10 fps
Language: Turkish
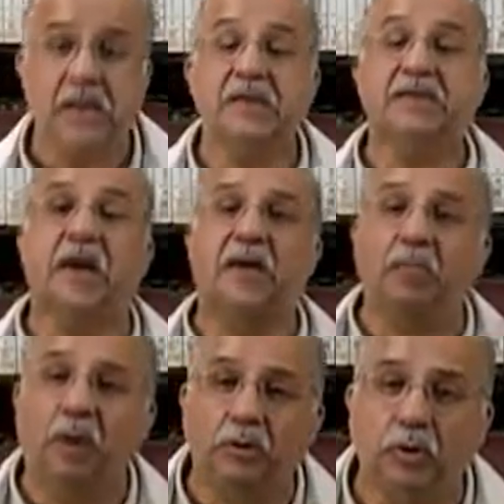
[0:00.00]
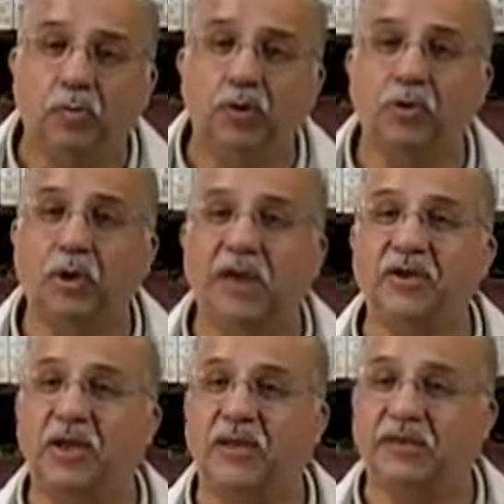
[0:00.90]
Sahip olduğumuz süre
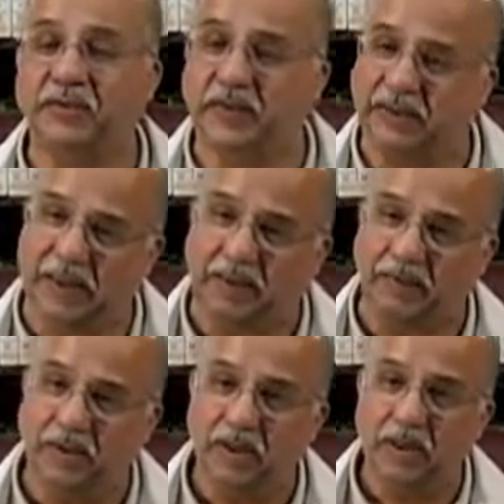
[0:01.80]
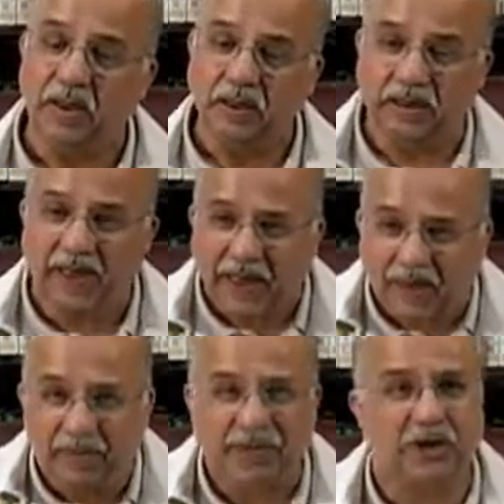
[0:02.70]
içerisinde de
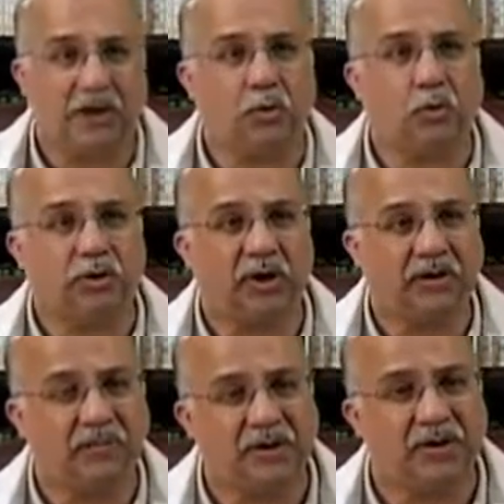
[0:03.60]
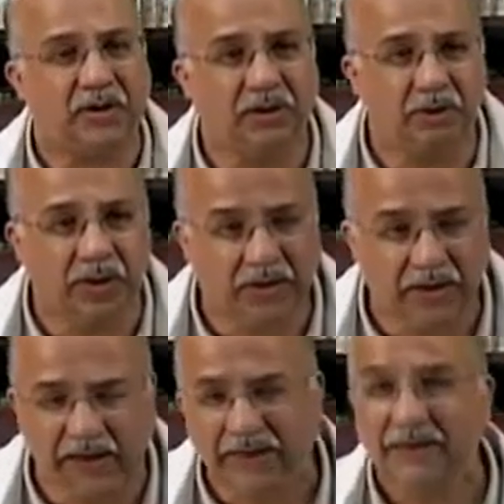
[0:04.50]
gerek beşeri kudretimiz
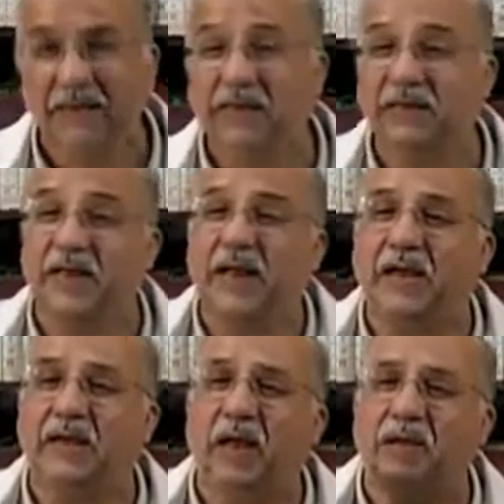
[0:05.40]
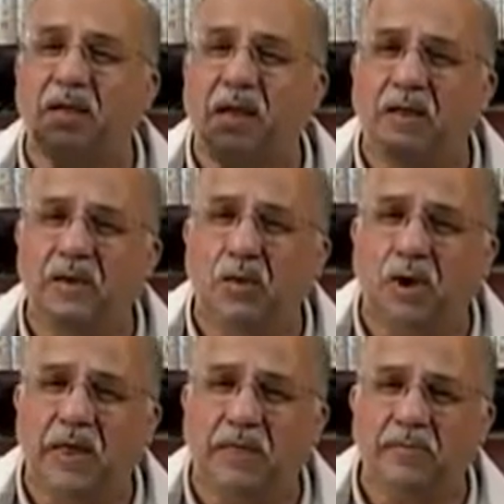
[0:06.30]
itibariyle gerek Allah'ın o
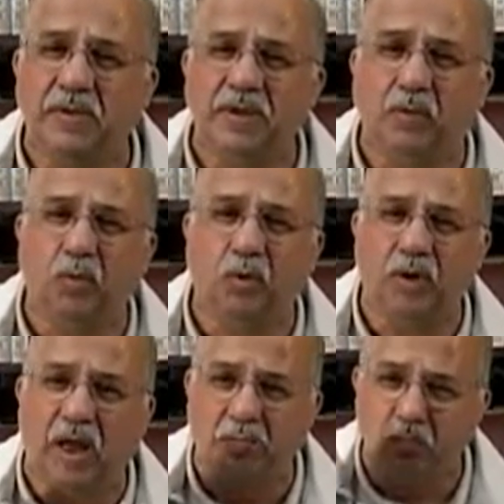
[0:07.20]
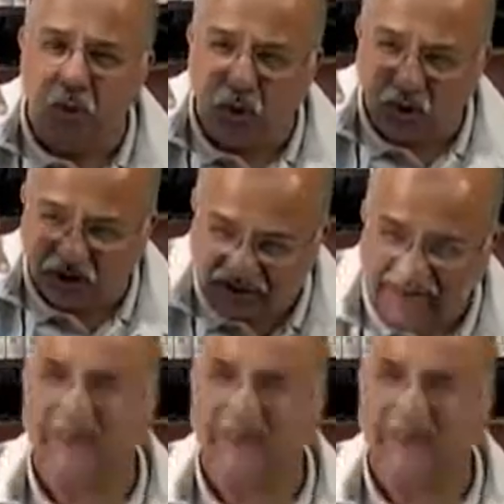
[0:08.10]
elimizde bulunan mülkte